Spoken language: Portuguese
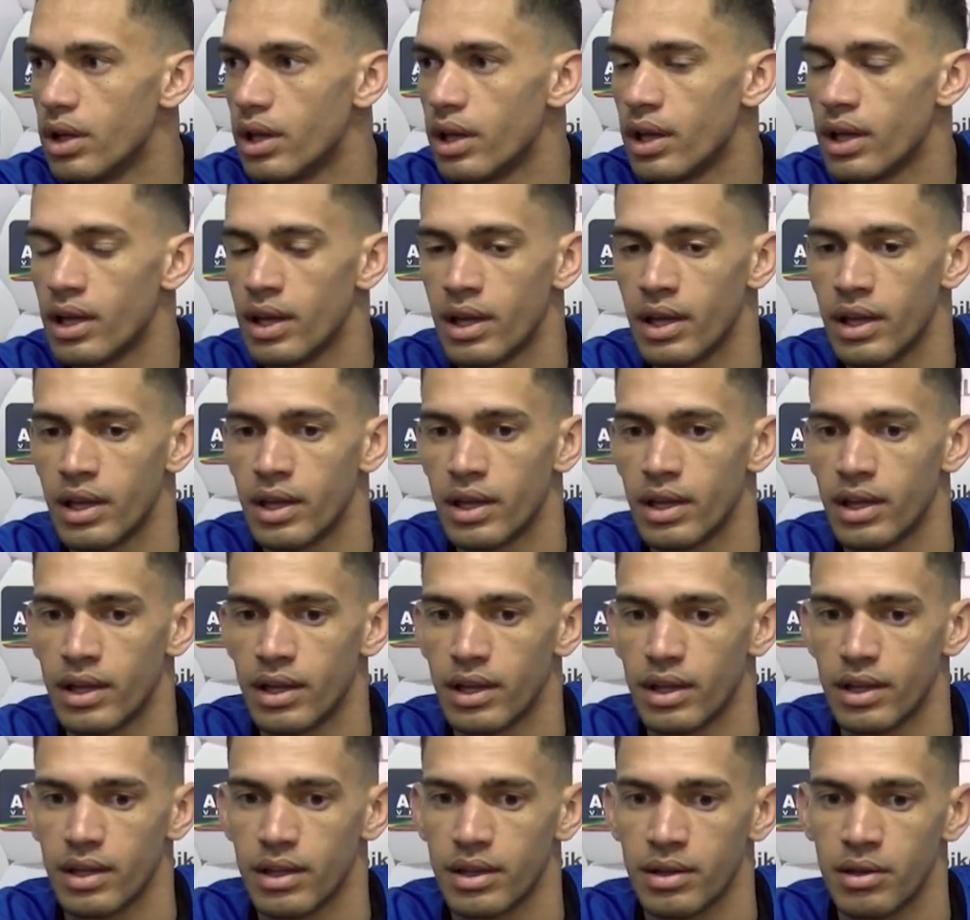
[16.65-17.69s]
é,
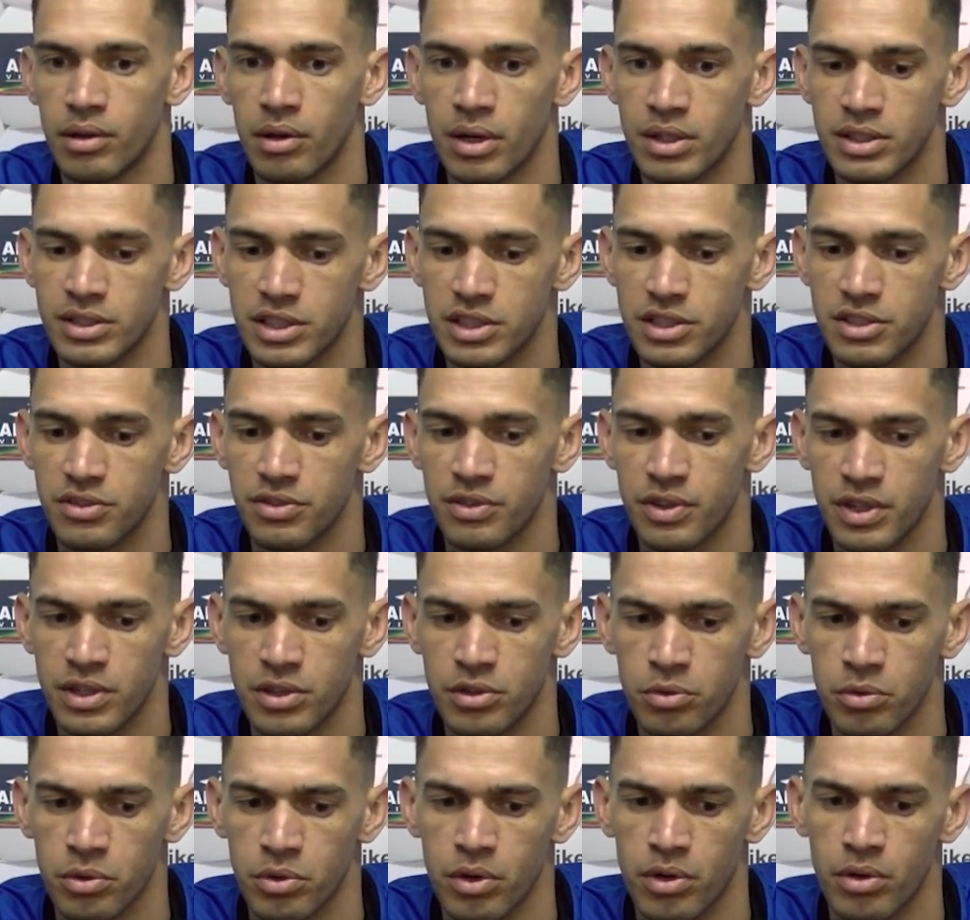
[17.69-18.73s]
e a gente vem
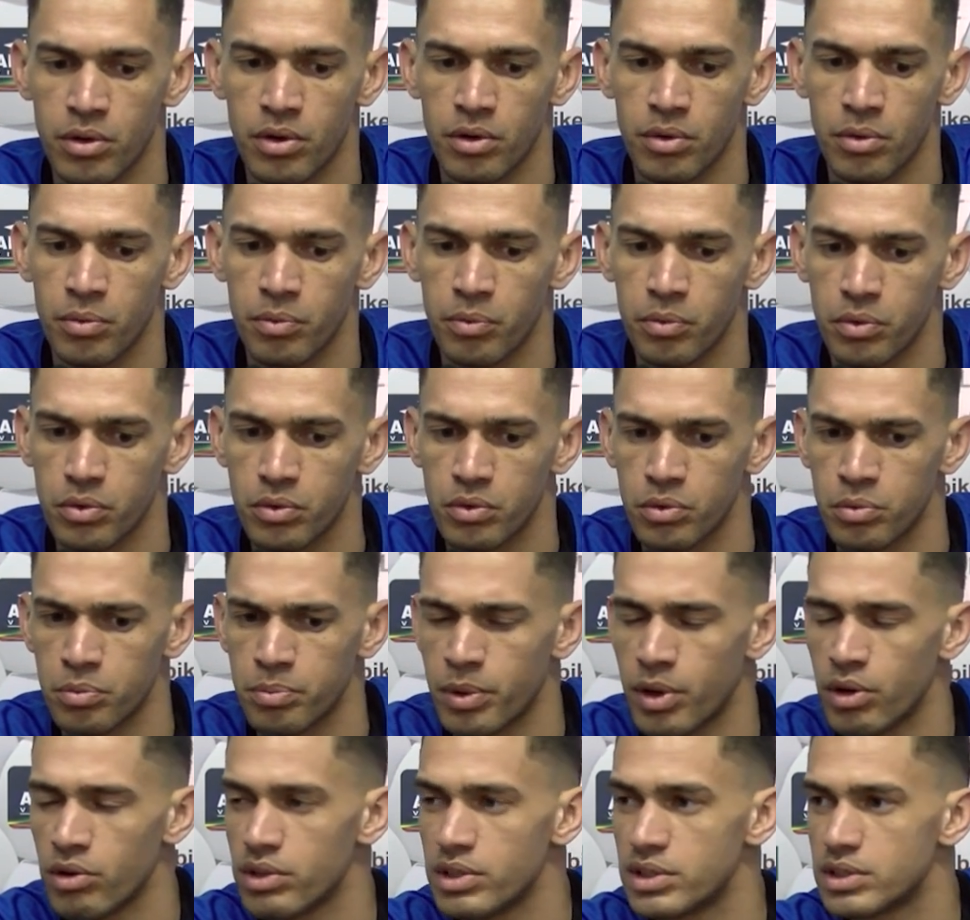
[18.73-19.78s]
de um, de um
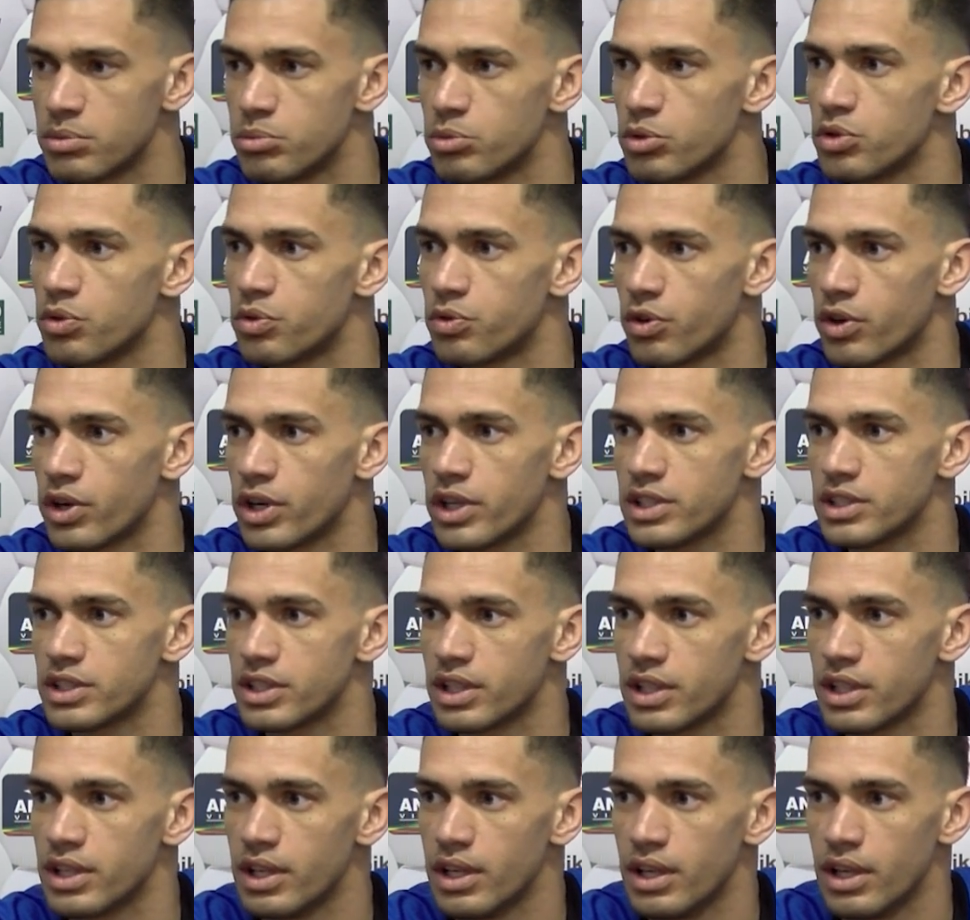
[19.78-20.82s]
paulista muito forte,
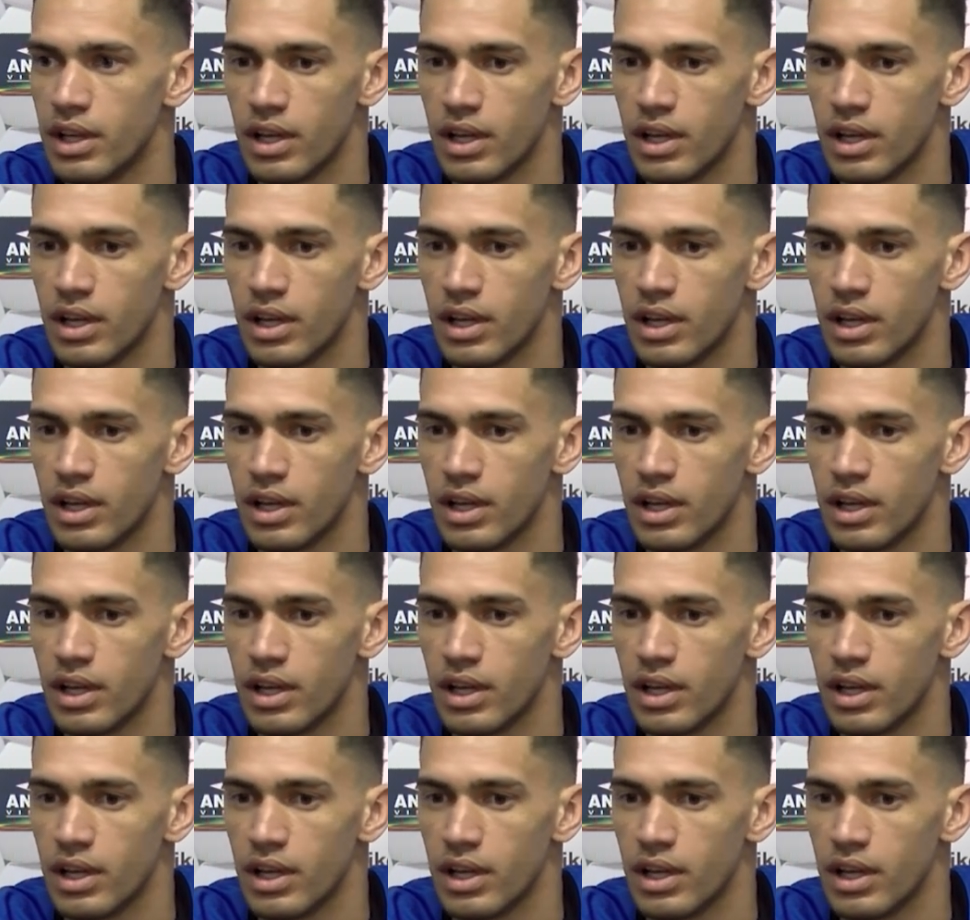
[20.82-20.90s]
né?